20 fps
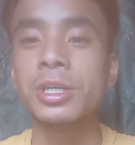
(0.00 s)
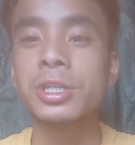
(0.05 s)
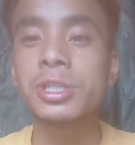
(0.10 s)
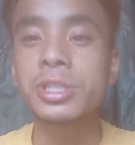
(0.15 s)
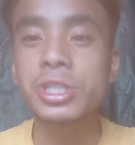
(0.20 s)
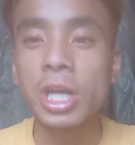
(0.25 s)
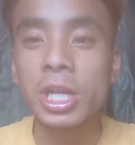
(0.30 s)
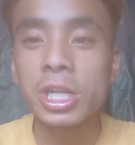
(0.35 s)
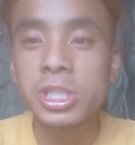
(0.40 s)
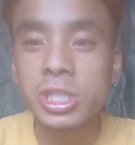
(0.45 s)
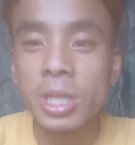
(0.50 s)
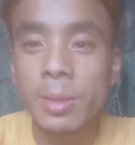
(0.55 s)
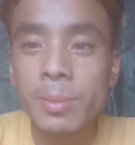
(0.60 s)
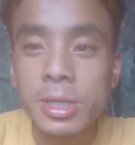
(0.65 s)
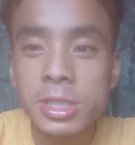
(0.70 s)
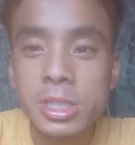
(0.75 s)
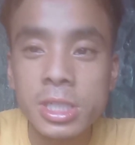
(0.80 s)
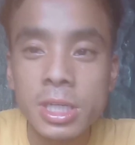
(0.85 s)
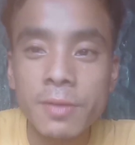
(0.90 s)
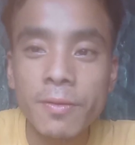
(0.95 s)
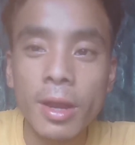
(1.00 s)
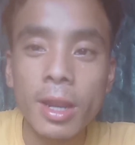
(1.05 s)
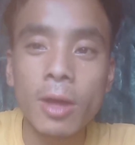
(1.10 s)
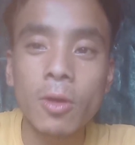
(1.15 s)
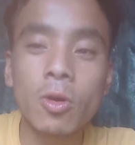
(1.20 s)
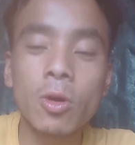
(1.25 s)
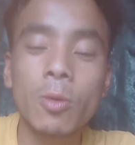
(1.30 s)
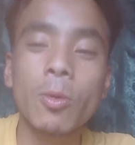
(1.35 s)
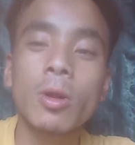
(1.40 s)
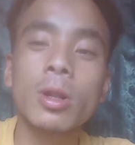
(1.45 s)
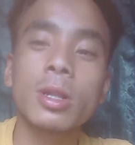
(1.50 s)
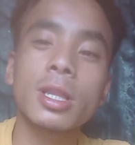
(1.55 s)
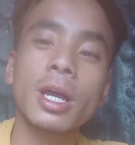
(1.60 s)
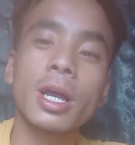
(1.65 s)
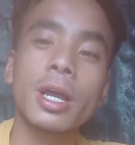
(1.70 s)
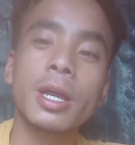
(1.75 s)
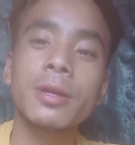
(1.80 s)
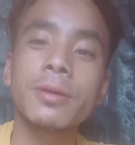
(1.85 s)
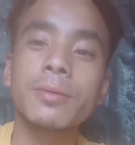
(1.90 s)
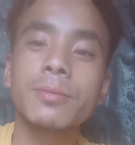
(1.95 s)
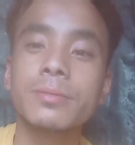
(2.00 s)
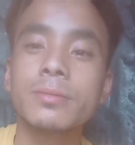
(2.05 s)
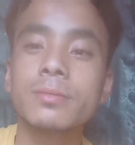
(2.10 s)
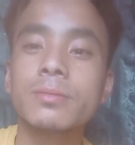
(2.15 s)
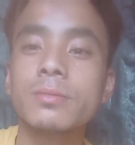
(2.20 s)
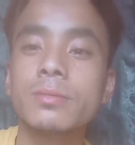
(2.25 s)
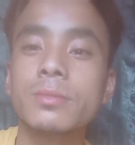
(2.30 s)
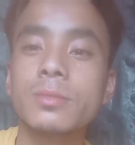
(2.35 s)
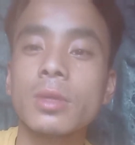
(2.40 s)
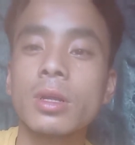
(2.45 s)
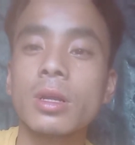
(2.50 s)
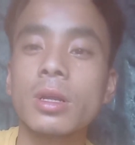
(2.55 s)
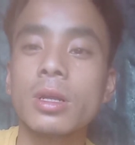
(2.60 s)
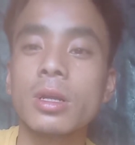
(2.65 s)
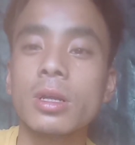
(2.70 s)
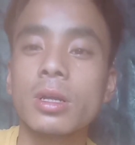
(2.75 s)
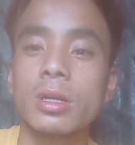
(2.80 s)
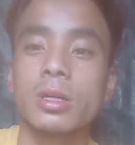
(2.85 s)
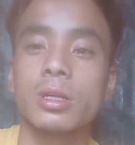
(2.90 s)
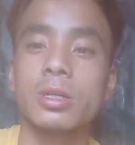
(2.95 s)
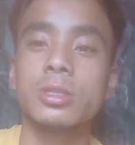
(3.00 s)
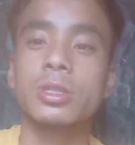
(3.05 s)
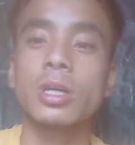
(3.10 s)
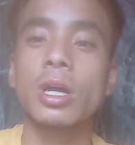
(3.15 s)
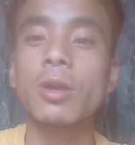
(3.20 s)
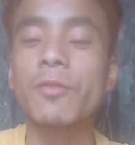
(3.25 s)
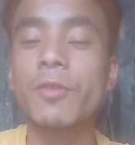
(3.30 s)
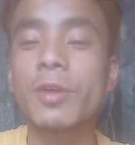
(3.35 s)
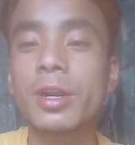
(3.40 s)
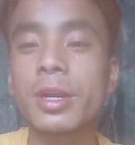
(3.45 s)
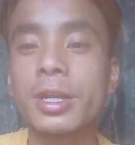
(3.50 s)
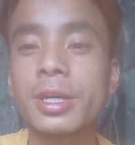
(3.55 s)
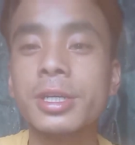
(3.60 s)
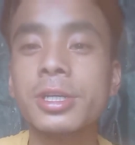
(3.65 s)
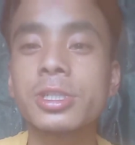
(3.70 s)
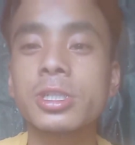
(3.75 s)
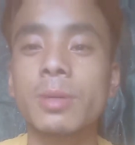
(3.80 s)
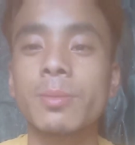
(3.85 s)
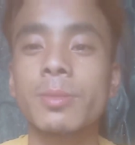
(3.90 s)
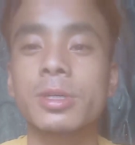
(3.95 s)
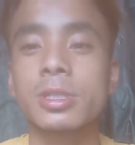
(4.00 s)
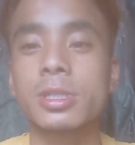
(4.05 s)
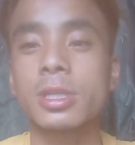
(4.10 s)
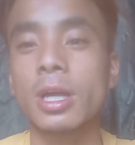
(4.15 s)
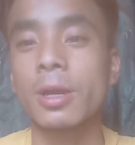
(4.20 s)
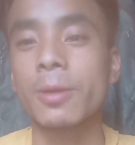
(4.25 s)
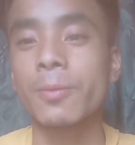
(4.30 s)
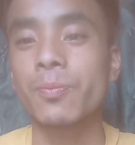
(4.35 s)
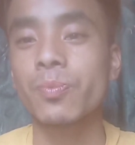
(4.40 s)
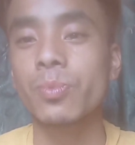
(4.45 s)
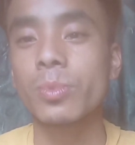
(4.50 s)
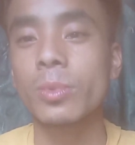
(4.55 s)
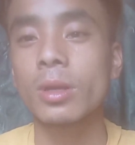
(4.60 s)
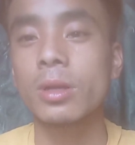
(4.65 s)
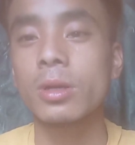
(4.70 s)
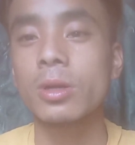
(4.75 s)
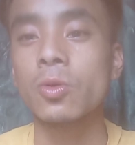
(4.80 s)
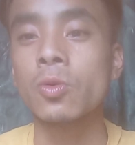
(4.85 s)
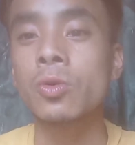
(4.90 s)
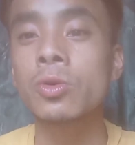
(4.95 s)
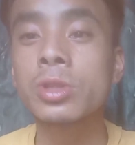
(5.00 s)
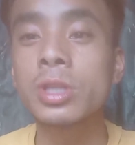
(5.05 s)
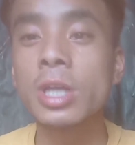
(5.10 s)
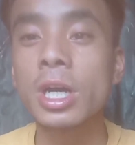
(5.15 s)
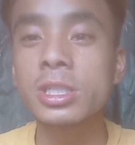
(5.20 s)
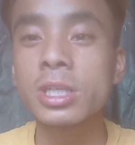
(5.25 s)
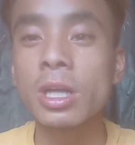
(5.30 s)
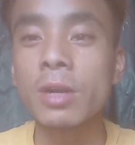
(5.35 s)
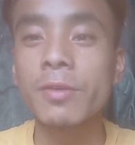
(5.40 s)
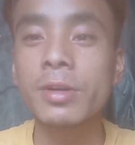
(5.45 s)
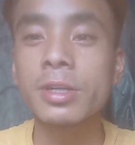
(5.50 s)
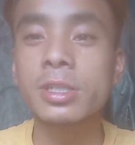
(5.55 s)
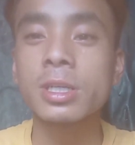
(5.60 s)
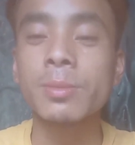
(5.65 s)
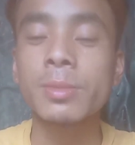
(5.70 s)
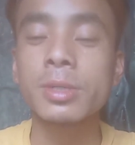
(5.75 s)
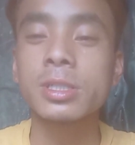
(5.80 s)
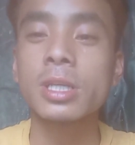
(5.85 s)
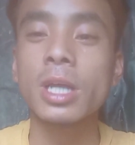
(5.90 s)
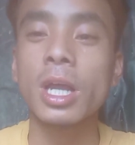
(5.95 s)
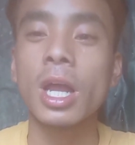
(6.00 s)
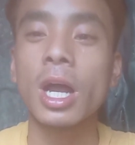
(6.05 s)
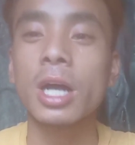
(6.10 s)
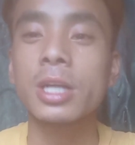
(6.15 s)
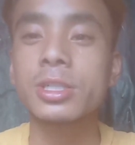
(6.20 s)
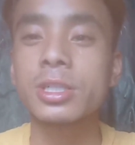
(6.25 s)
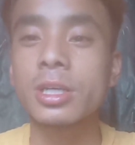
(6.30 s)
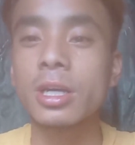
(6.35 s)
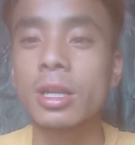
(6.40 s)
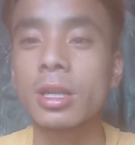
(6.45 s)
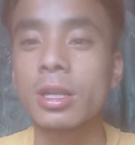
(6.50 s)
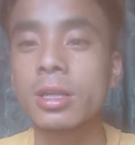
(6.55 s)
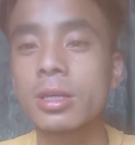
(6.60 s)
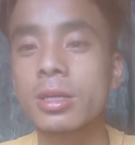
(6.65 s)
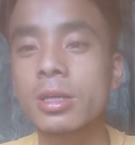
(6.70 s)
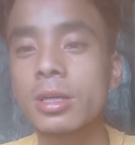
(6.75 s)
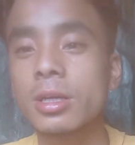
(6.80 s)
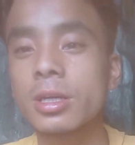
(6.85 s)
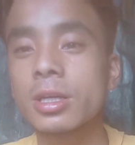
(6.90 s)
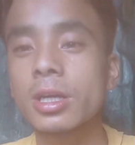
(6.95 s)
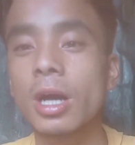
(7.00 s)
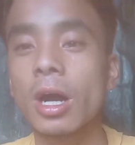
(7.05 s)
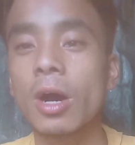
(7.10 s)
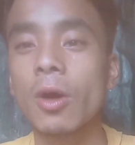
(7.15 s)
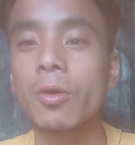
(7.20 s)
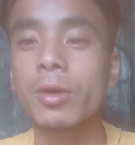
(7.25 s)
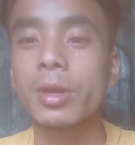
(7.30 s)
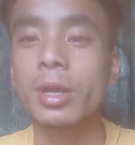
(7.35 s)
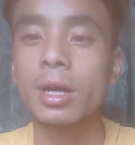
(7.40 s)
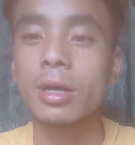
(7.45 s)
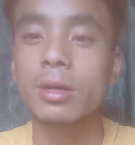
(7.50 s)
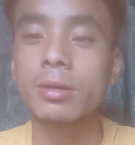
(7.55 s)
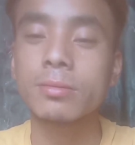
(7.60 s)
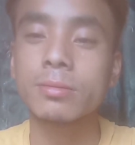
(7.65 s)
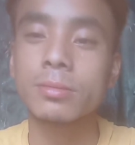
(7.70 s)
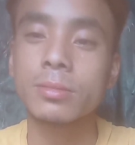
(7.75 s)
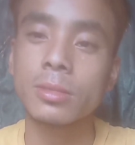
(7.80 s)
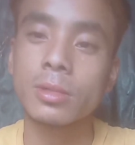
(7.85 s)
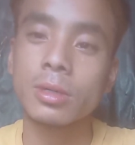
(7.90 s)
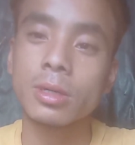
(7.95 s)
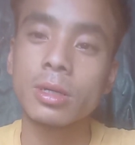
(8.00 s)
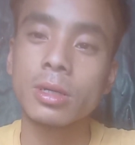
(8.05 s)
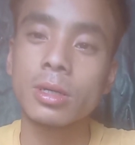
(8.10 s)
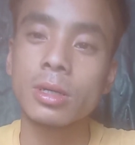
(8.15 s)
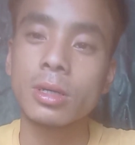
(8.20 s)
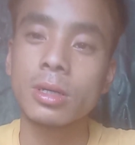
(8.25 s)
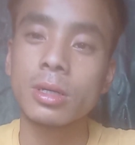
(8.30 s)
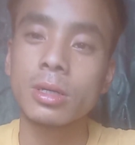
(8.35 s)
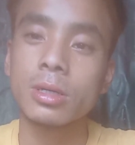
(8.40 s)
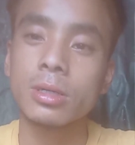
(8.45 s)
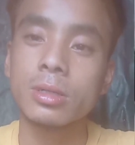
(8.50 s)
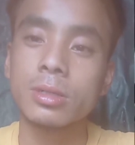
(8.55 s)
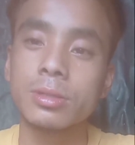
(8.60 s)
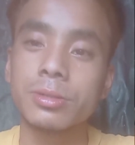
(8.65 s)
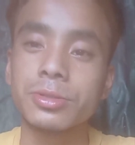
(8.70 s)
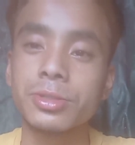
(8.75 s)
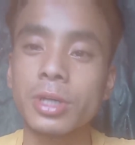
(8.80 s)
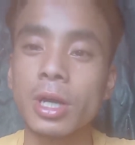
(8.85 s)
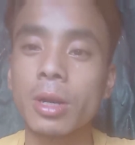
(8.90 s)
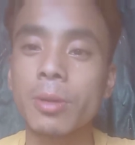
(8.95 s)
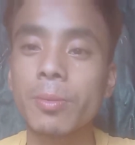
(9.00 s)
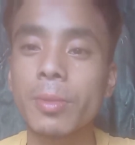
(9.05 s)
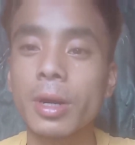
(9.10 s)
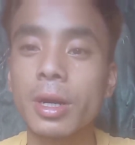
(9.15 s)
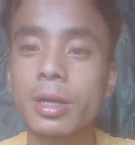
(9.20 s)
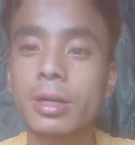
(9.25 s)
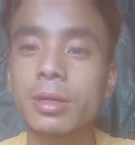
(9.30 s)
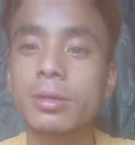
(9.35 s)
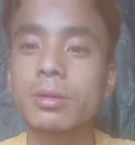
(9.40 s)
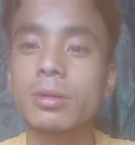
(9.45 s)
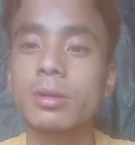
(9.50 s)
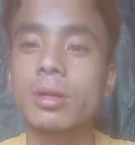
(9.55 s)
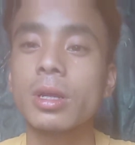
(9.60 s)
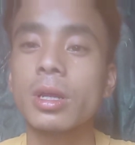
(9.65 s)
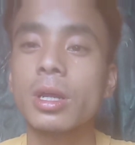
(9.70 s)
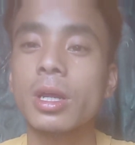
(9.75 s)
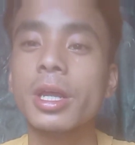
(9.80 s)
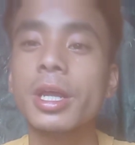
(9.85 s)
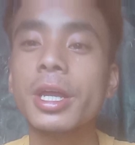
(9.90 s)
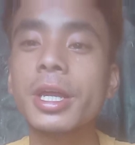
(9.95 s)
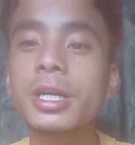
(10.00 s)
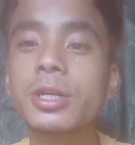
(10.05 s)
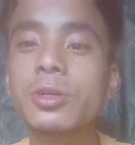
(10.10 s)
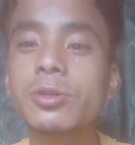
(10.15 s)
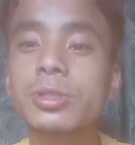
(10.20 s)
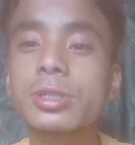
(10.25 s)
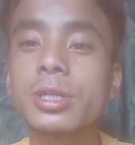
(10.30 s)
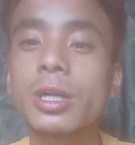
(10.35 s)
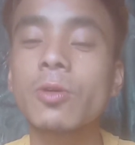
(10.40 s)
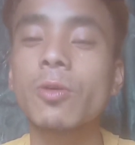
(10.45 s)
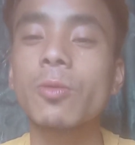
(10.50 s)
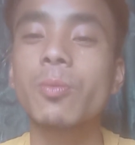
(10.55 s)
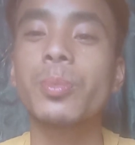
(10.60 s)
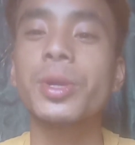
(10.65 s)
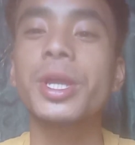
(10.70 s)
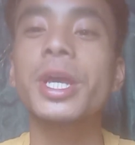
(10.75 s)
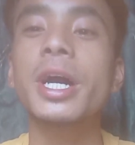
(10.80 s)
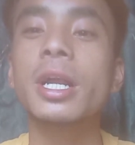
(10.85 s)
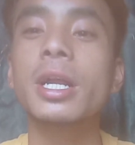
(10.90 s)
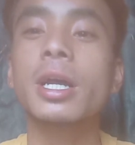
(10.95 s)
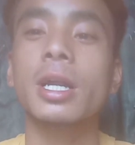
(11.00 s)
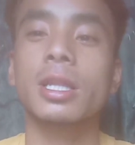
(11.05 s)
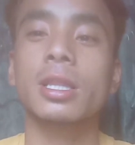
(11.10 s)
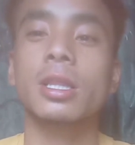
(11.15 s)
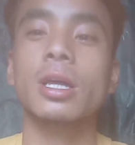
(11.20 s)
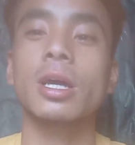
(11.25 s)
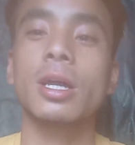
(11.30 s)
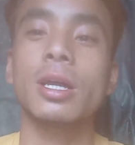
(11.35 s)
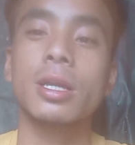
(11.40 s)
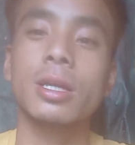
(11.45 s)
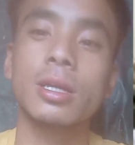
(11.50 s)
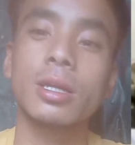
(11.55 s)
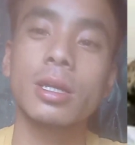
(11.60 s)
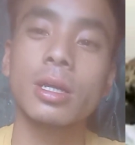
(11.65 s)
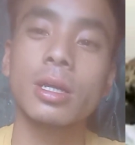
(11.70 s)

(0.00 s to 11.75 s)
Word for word: इंसान समझने वाला को बोलता है जानवर नहीं समझता है उनका जानवर समझता है आजकल क्या हो गया जानवर एक दूसरा को प्यार करता है